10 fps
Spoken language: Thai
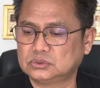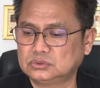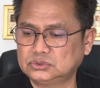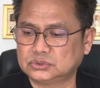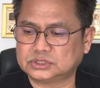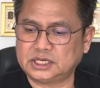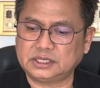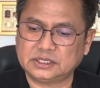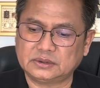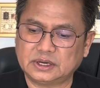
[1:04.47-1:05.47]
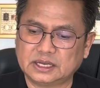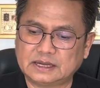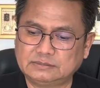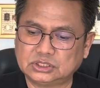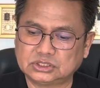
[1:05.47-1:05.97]
สูงสุดเช่นเดียวกัน
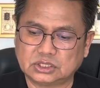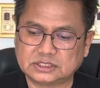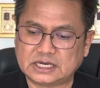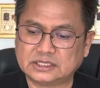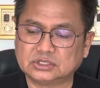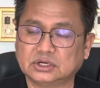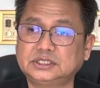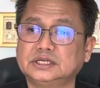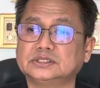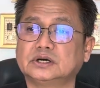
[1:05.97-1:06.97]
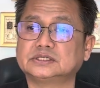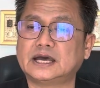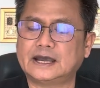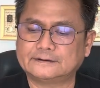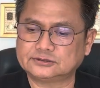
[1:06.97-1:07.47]
นะครับ คือจอจานชอชิงชอ
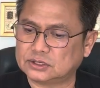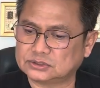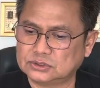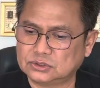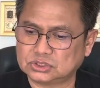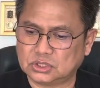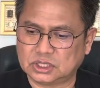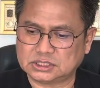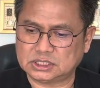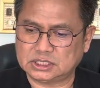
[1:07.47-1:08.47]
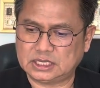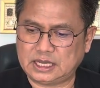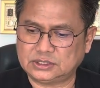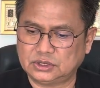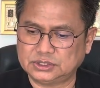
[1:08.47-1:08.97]
ช้างสอโซ่ชอกระเฉย
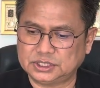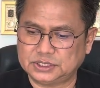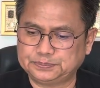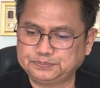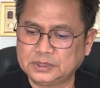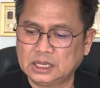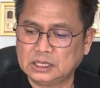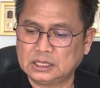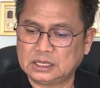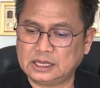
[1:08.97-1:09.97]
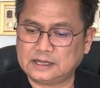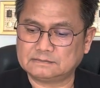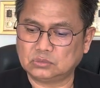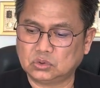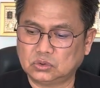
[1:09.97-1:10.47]
และยอหญิง เล
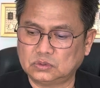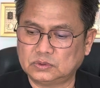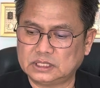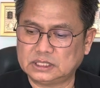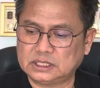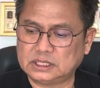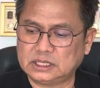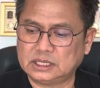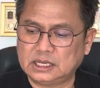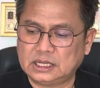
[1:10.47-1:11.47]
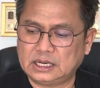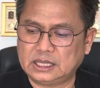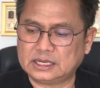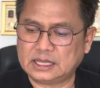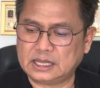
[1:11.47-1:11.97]
ขมงคลวันนี้
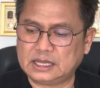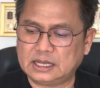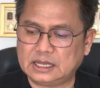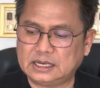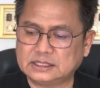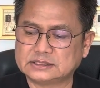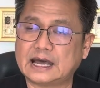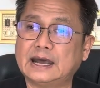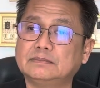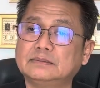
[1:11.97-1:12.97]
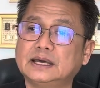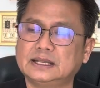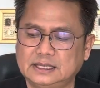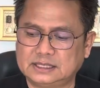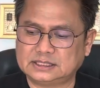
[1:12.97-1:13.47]
เลข5เลข3และ
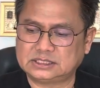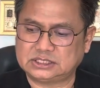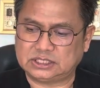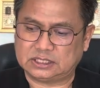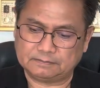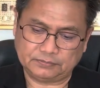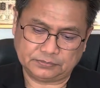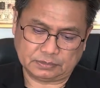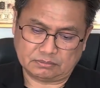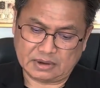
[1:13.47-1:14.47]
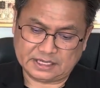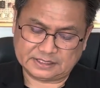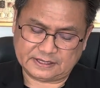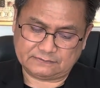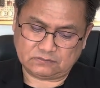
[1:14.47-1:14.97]
เลข7หมาย
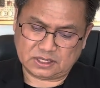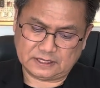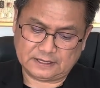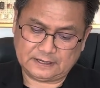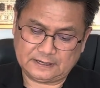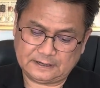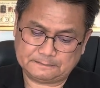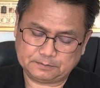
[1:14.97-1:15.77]
เซตวันนี้